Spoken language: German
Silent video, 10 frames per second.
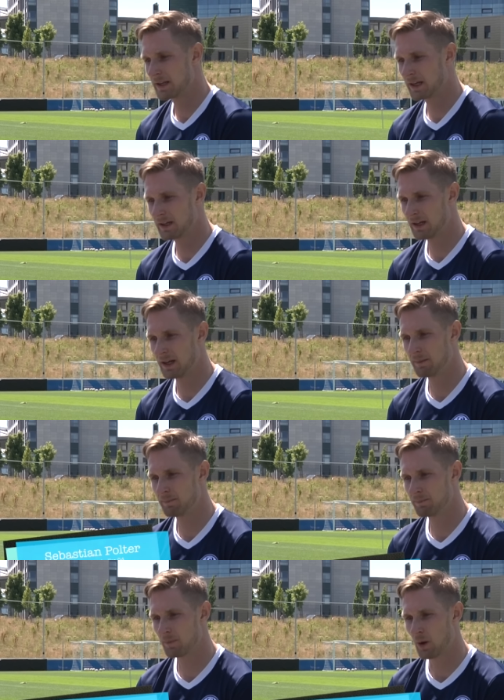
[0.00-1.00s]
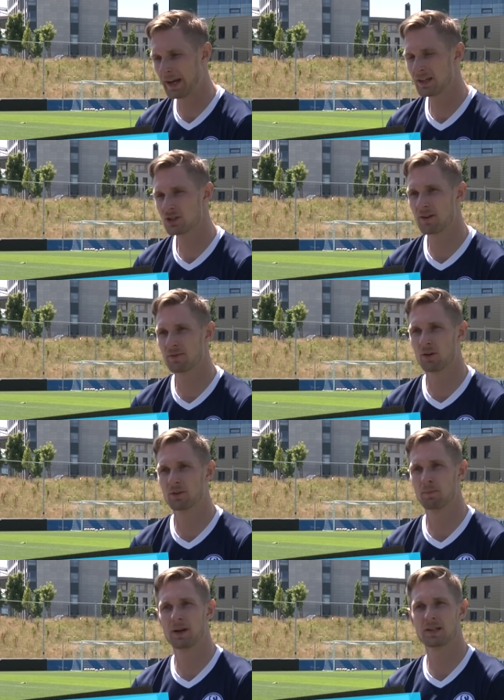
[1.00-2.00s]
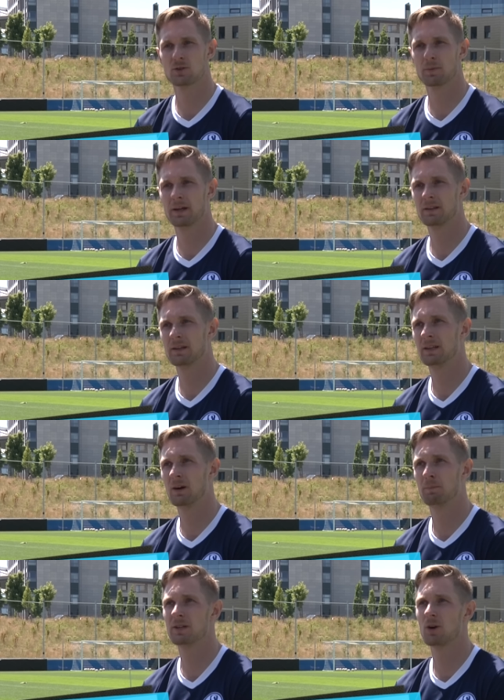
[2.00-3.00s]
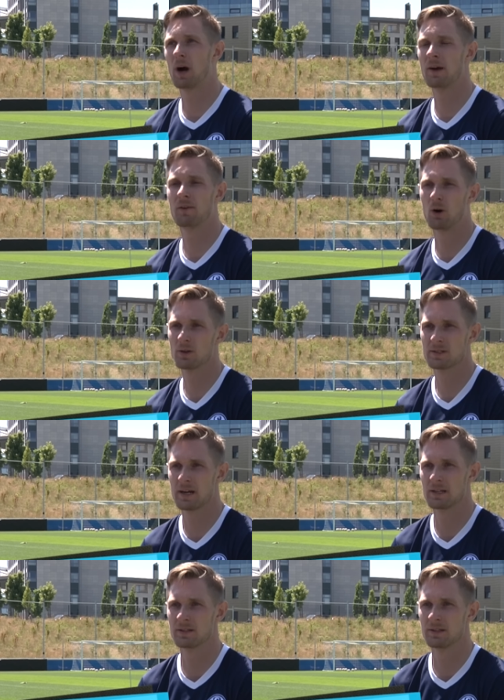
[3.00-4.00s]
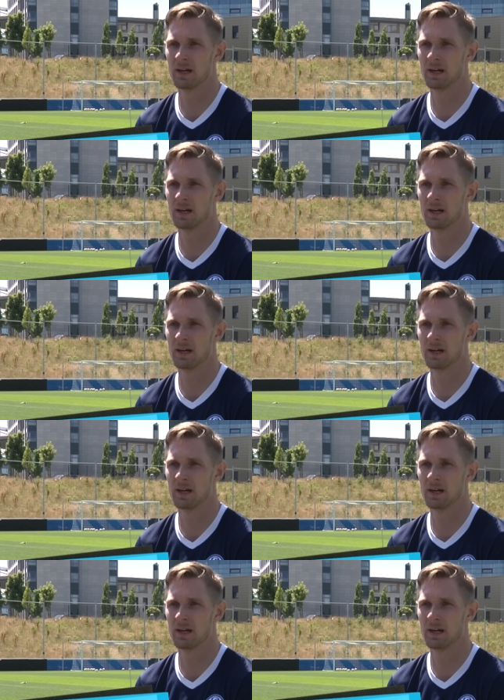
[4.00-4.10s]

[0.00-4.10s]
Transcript: Dinge, ähm, Eigenschaften auf den Platz zu bringen, die mich auch einfach auszeichnen.